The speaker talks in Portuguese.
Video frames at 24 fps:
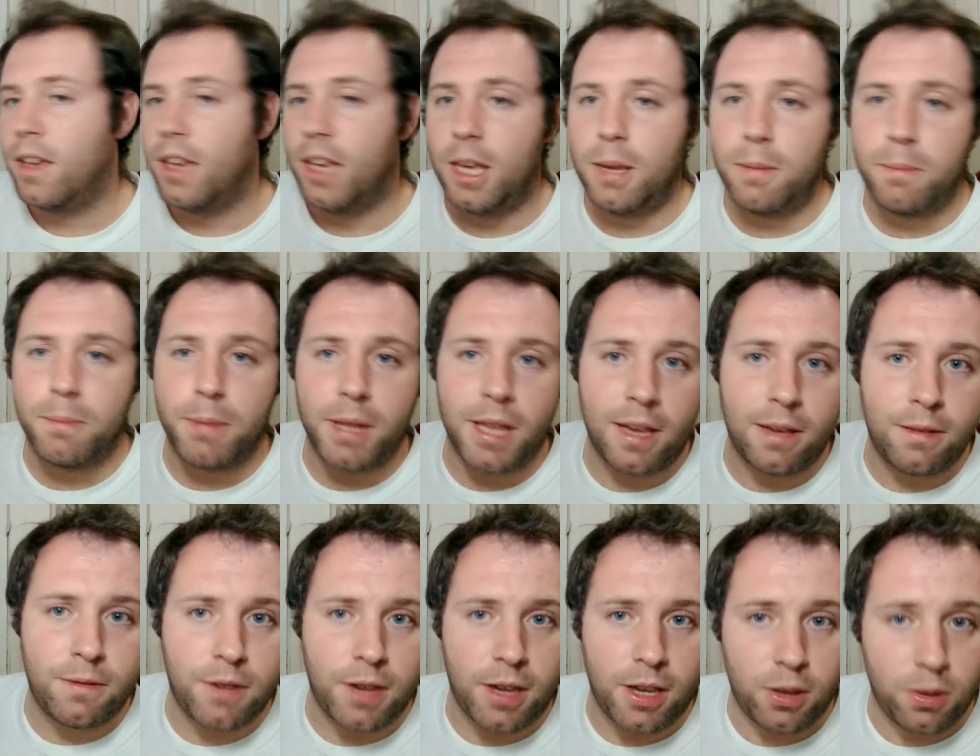Em
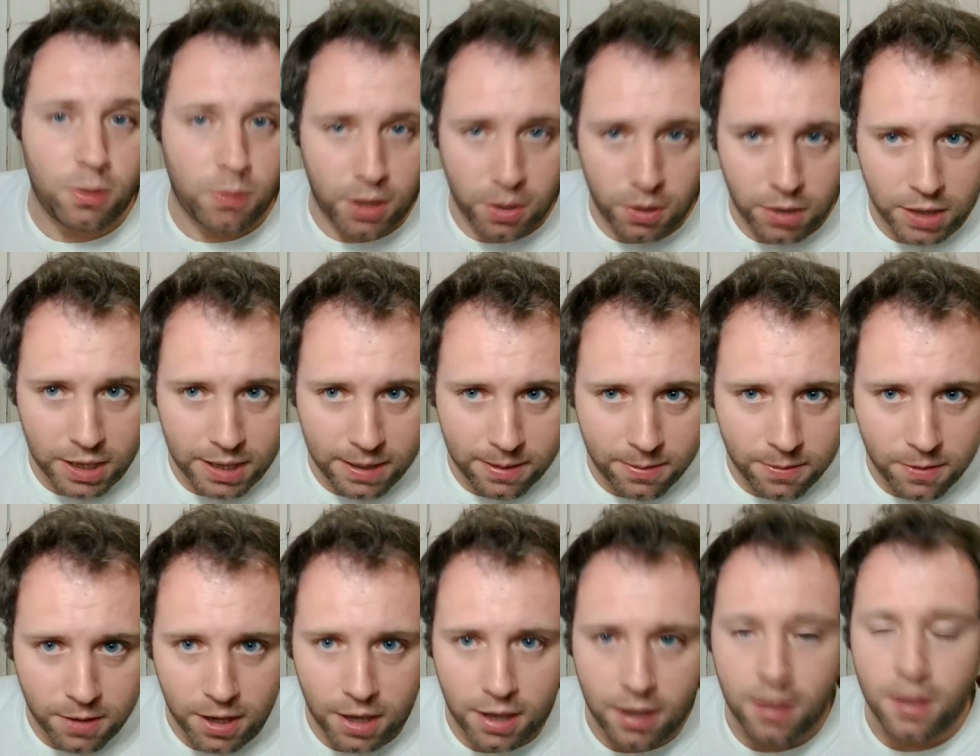breve aí no ano que
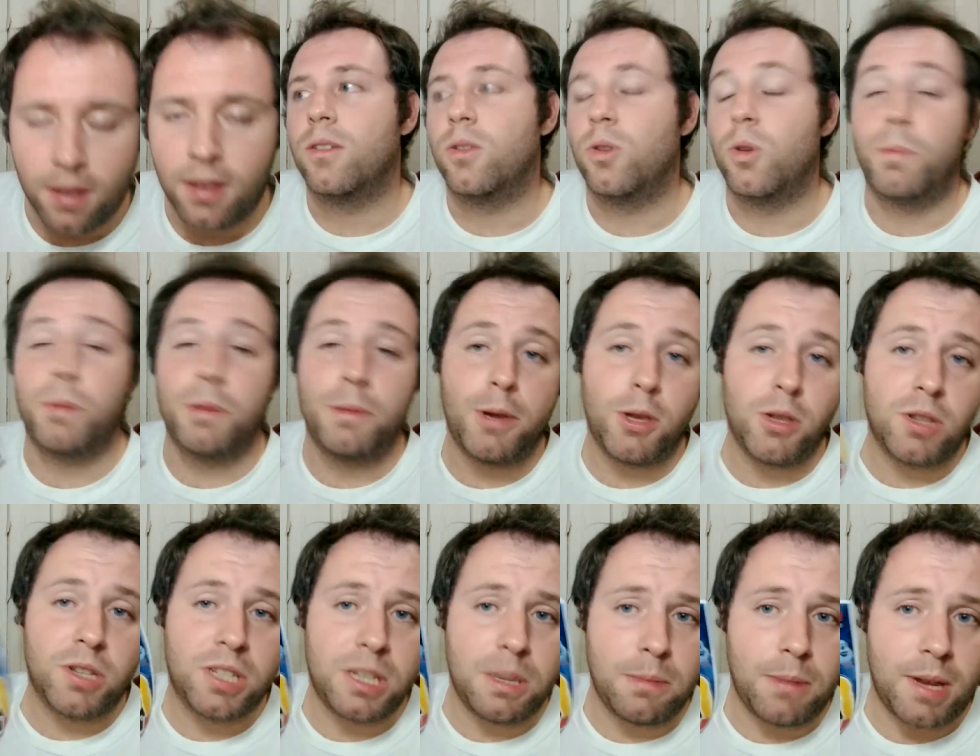vem, no
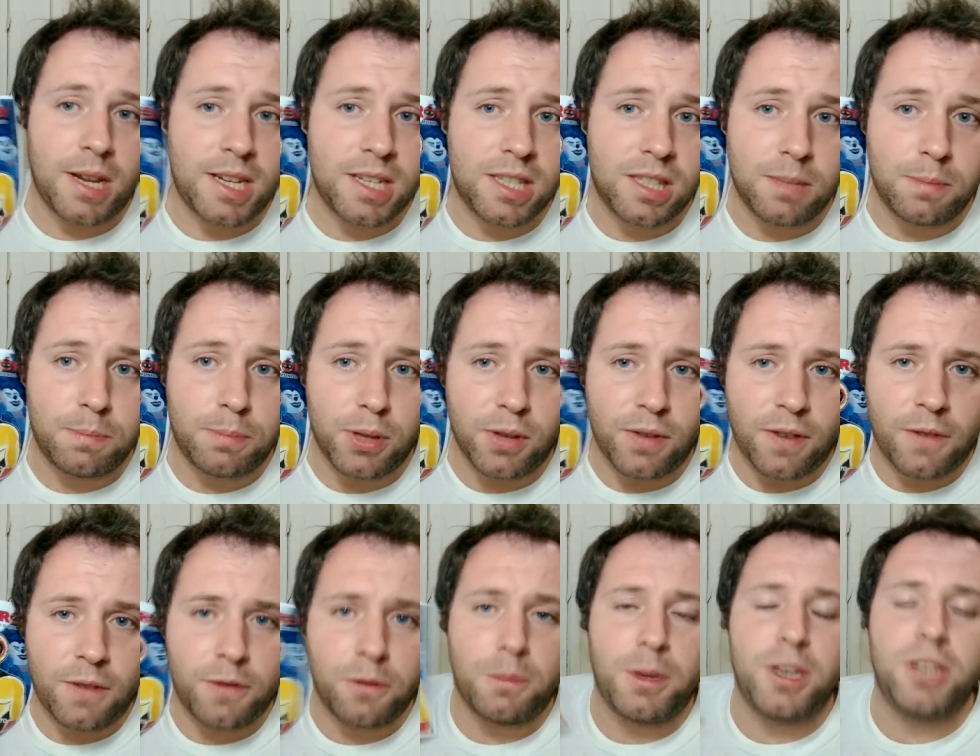primeiro semestre,
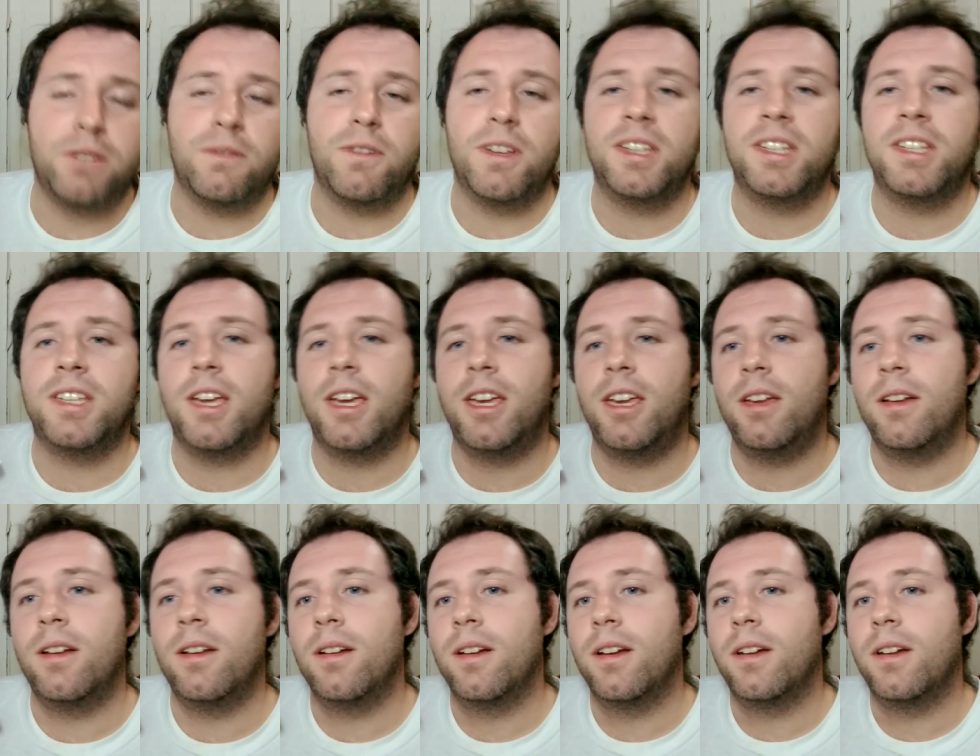provavelmente vai sair